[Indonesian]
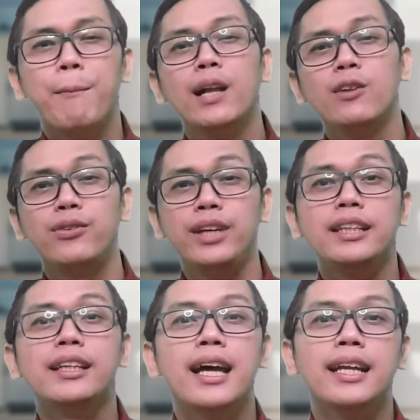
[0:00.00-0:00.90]

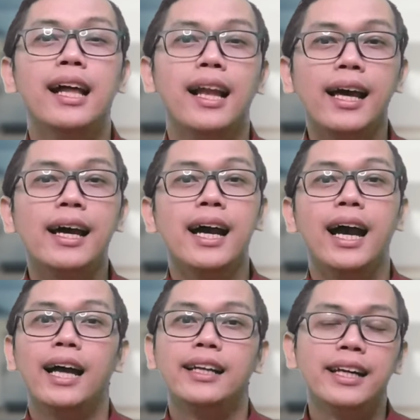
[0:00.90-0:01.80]
Melvin adalah
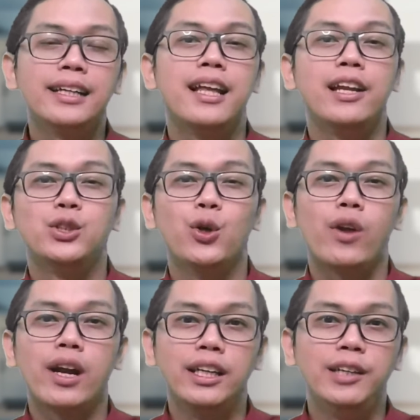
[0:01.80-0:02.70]
anak dari
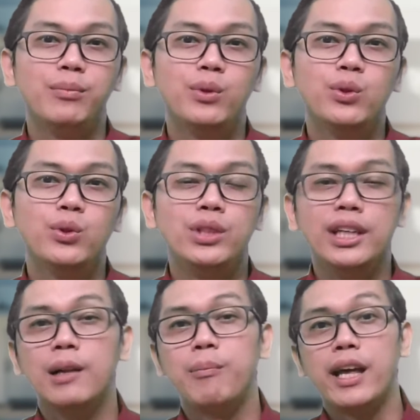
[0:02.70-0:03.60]
seorang ibu
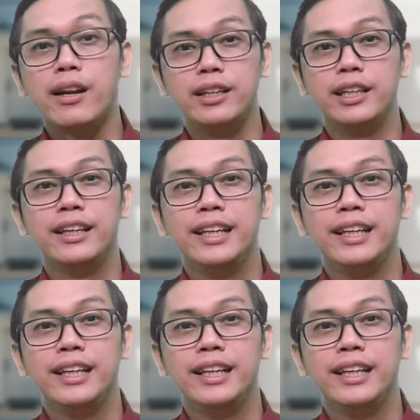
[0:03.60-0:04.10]
single parent.